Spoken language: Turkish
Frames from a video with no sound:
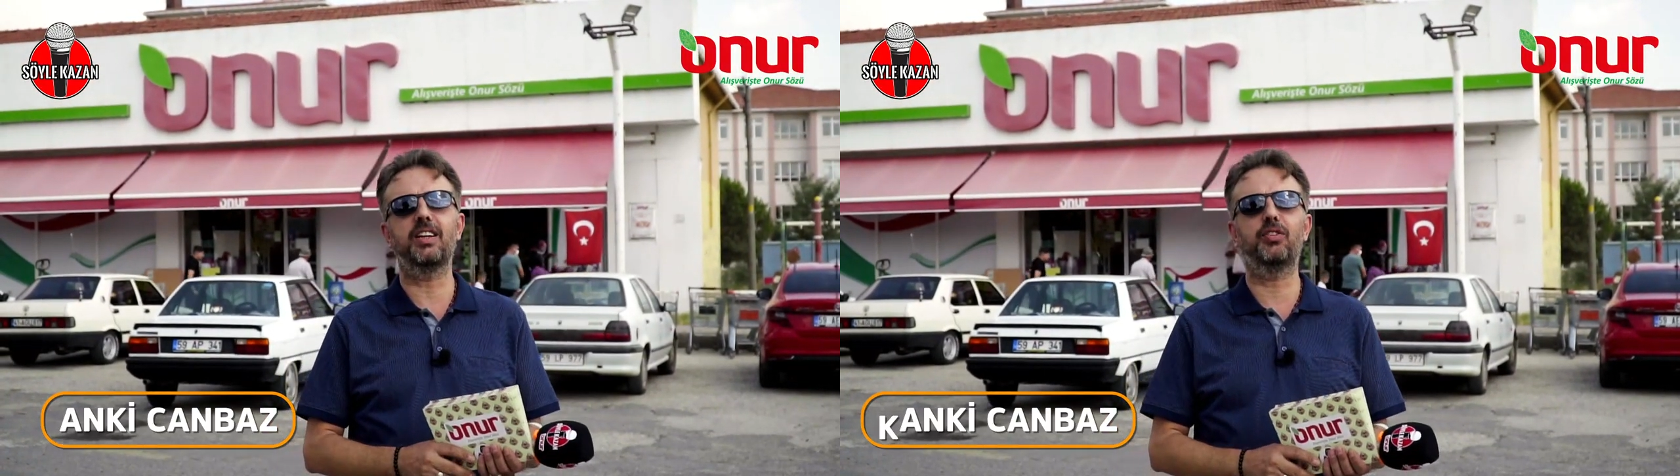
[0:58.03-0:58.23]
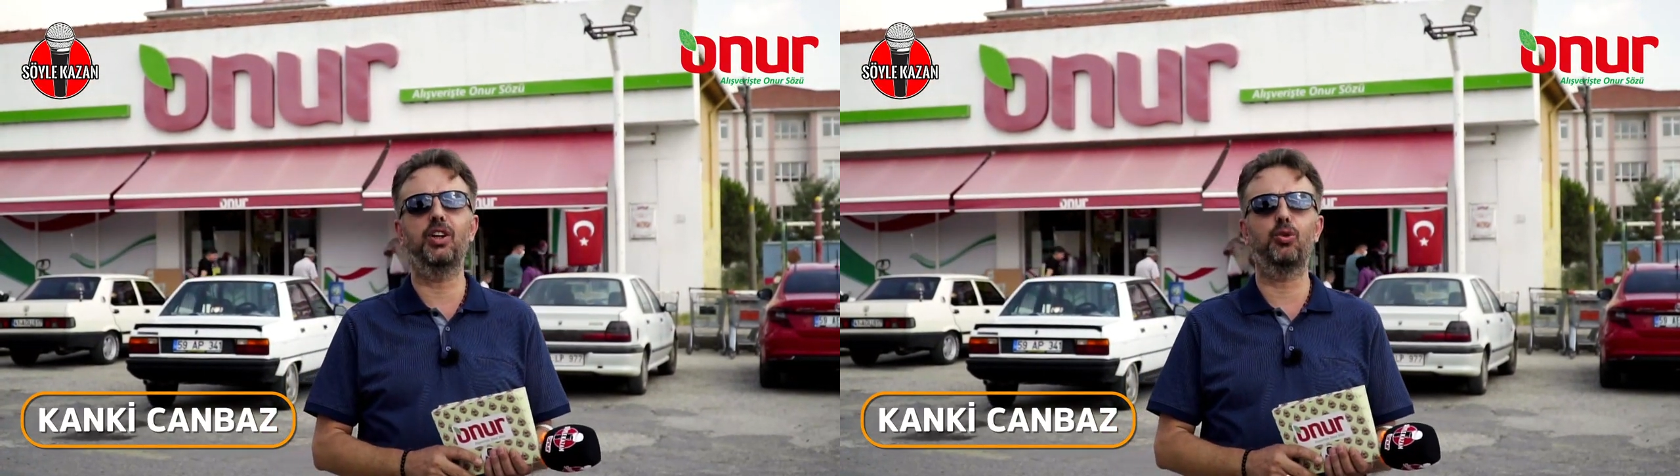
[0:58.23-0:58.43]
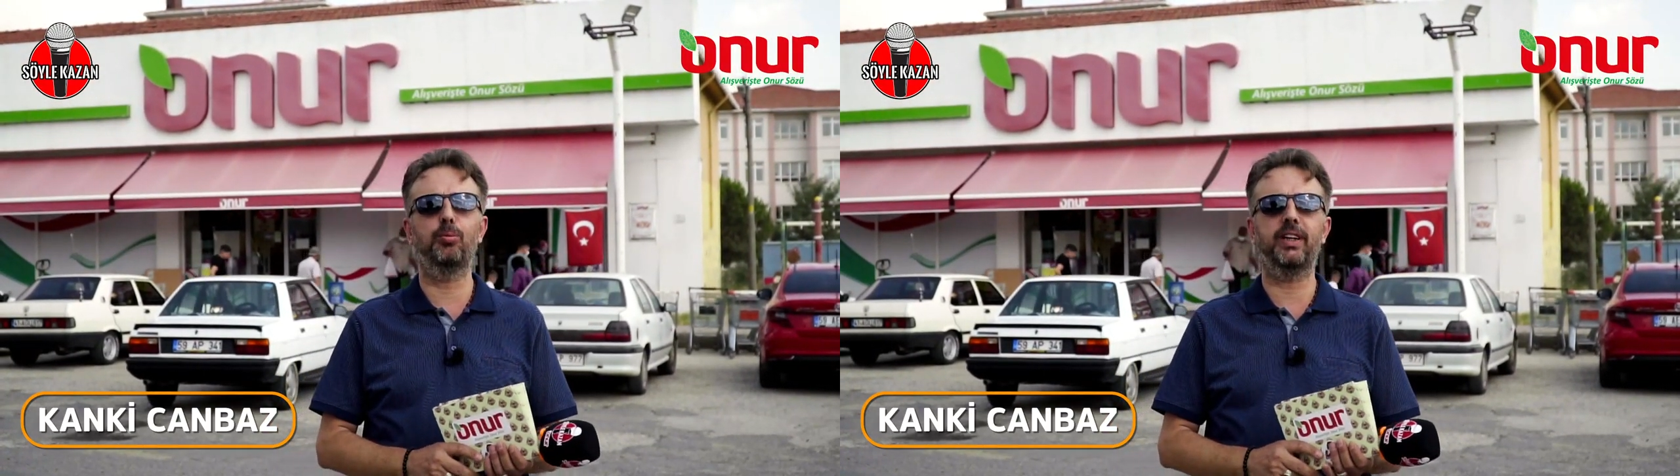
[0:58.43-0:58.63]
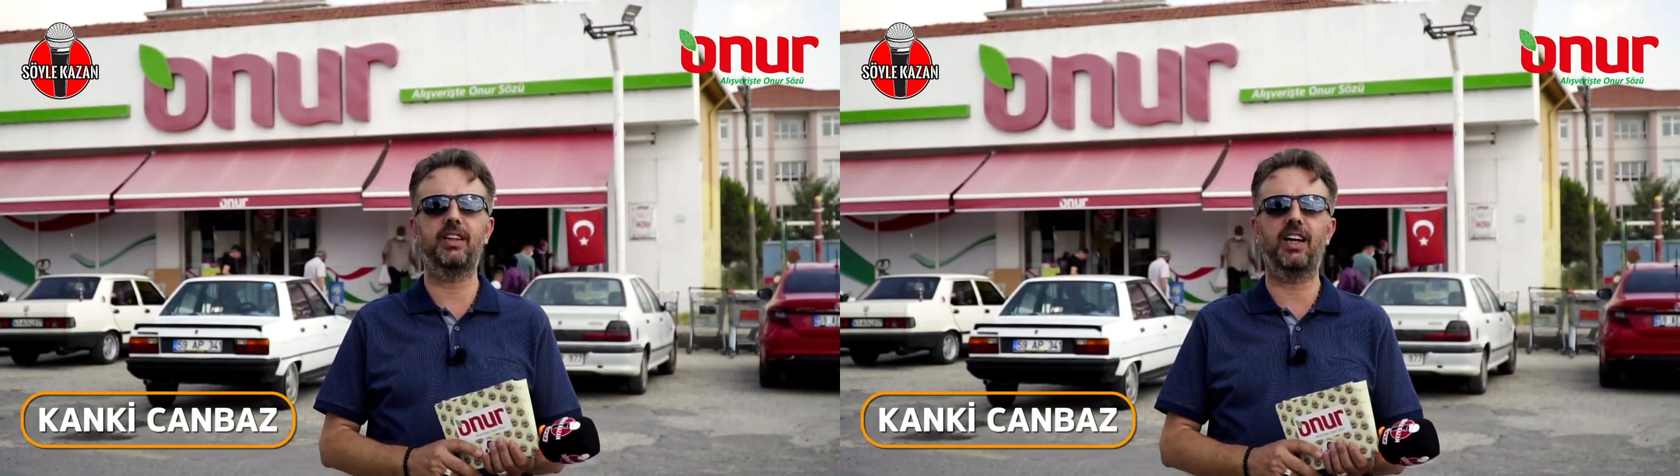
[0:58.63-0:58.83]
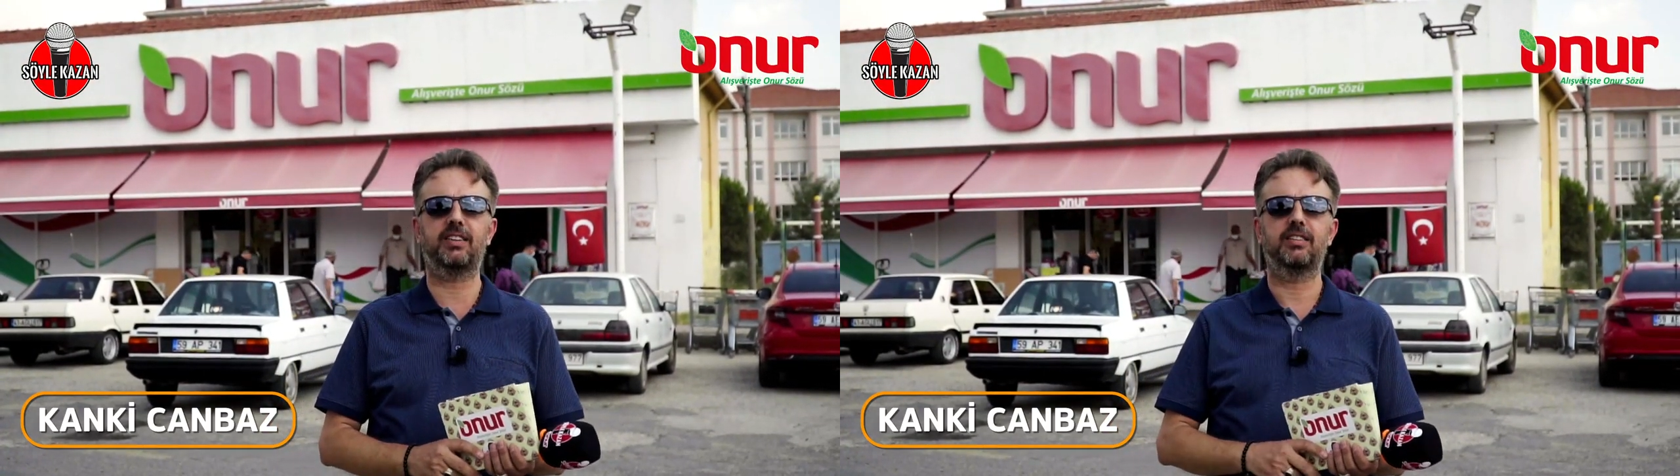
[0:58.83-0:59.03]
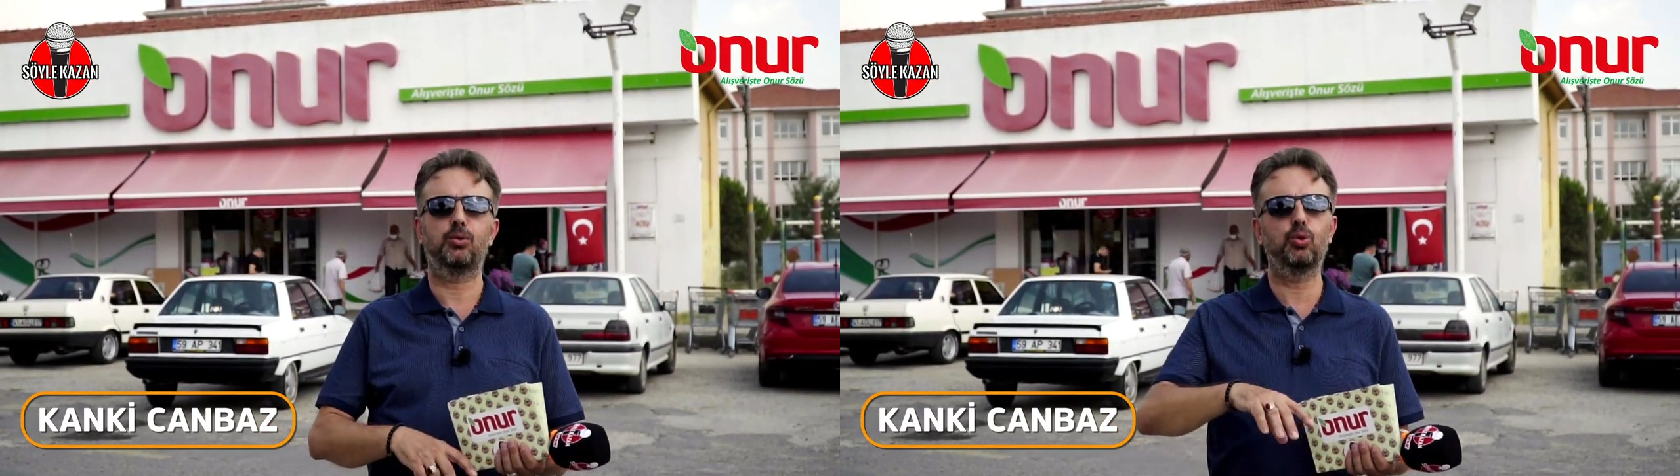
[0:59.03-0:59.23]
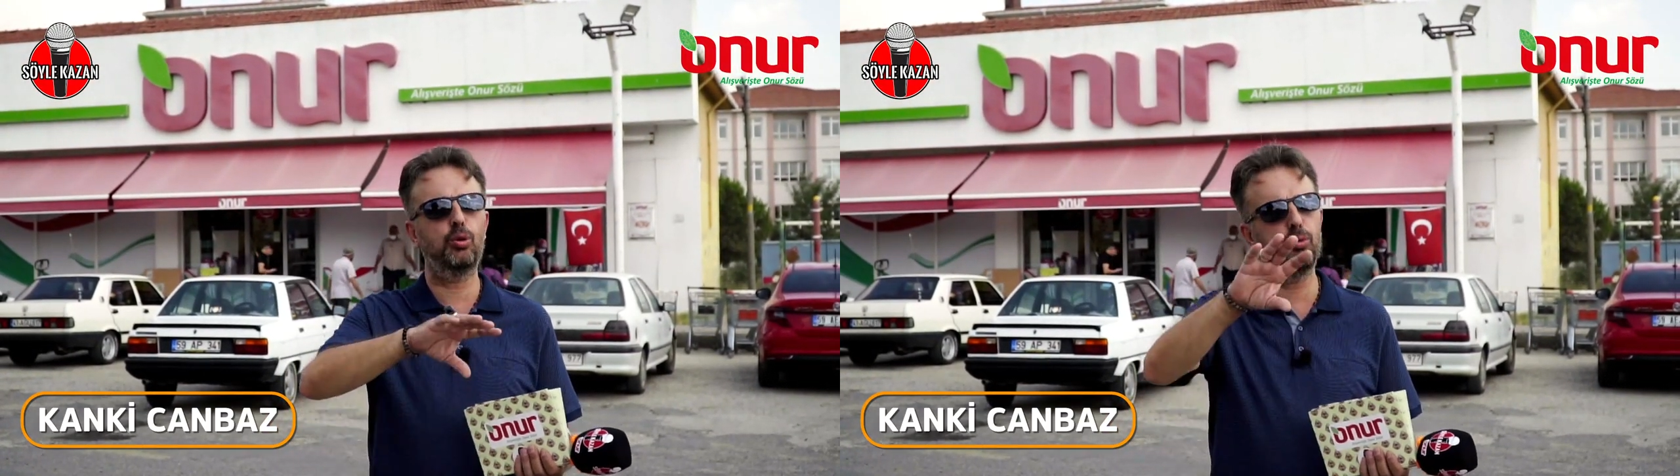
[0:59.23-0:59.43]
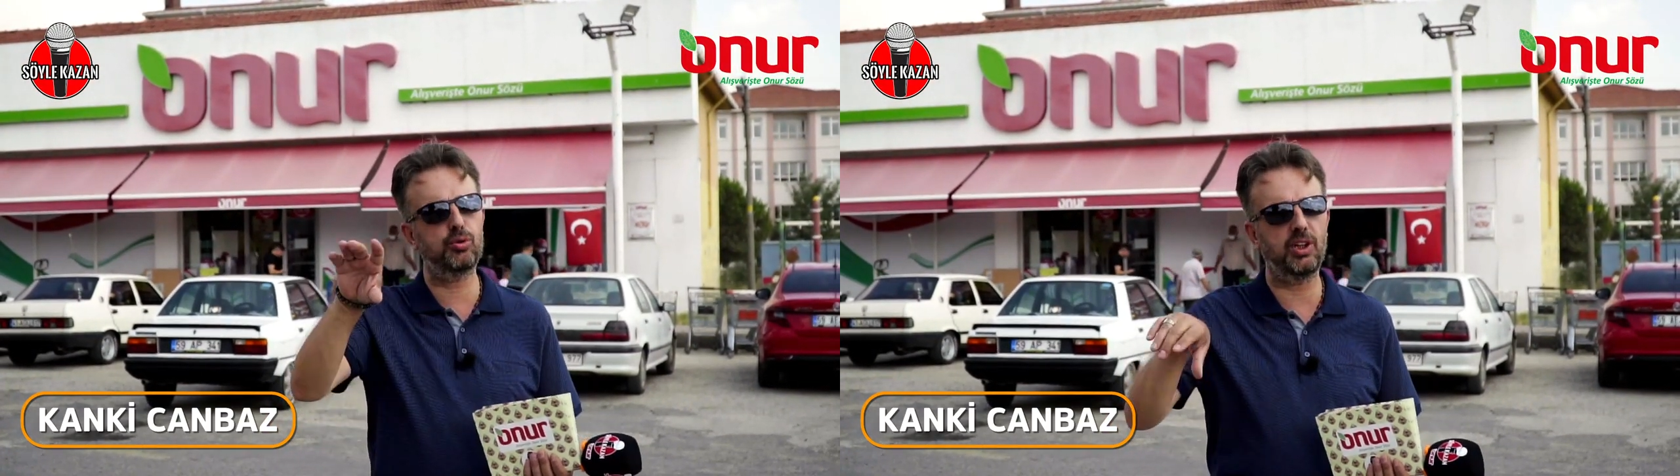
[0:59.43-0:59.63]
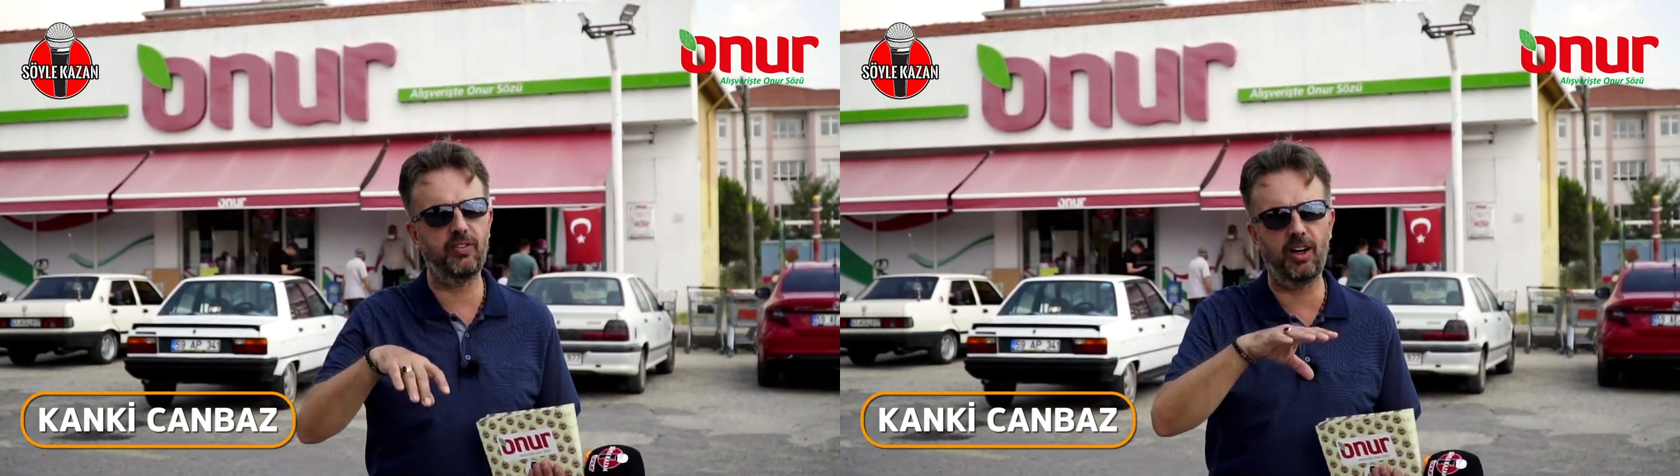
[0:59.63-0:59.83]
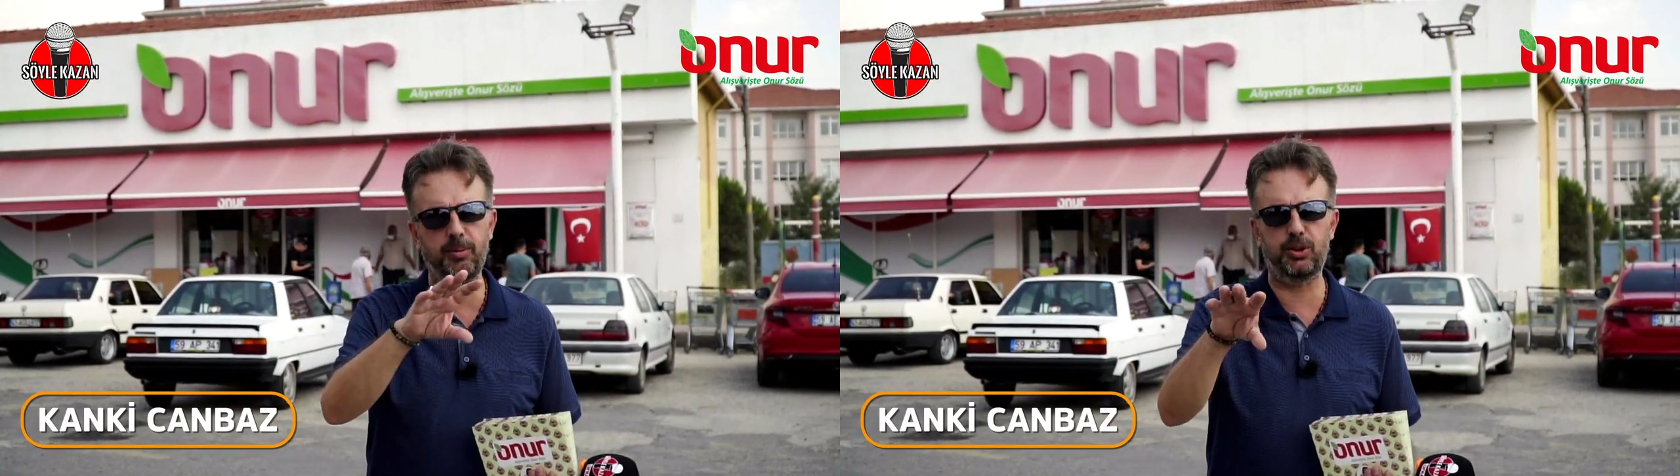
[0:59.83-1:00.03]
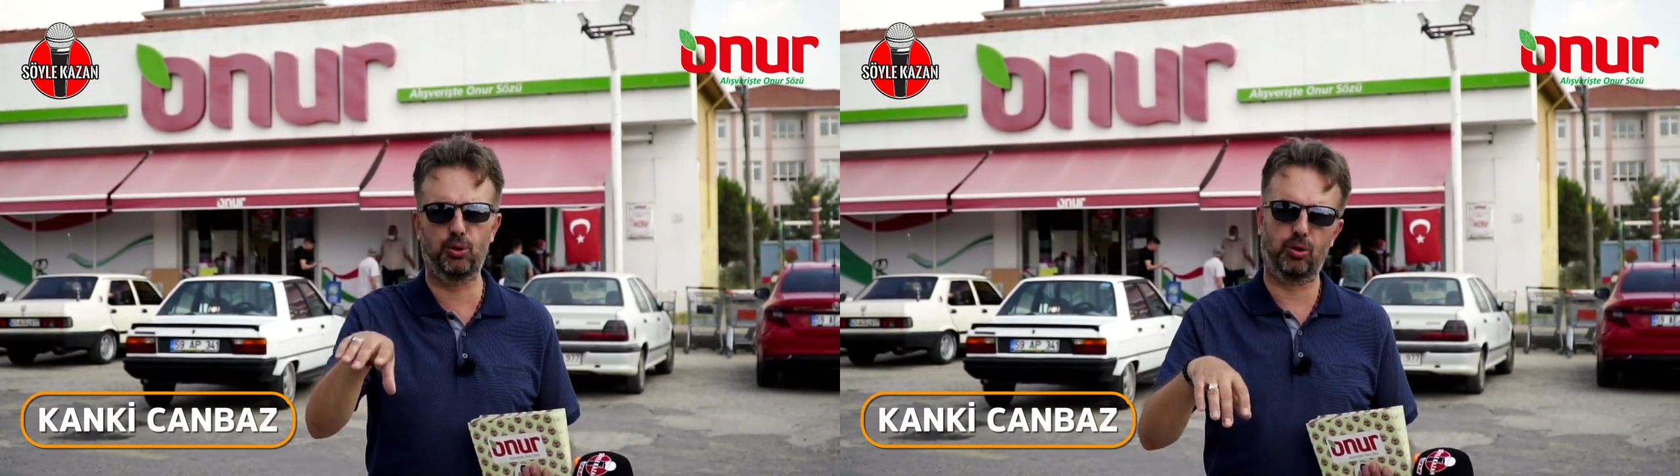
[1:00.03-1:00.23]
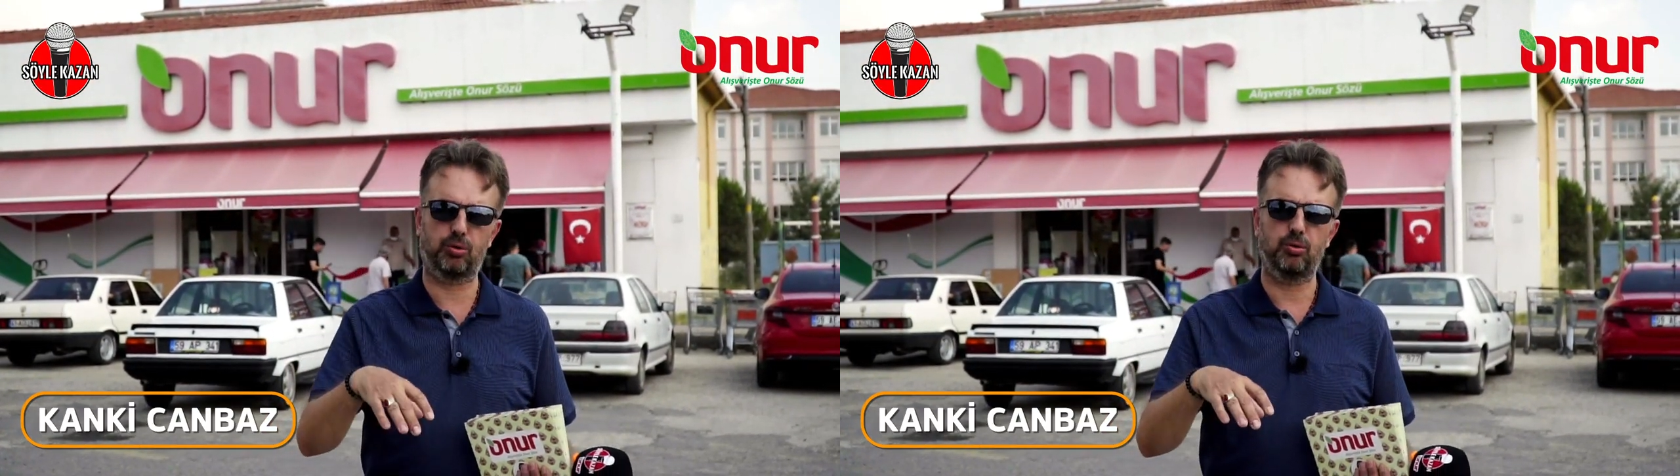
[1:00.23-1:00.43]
sevgiler, hürmetler. Turumuz devam ediyor.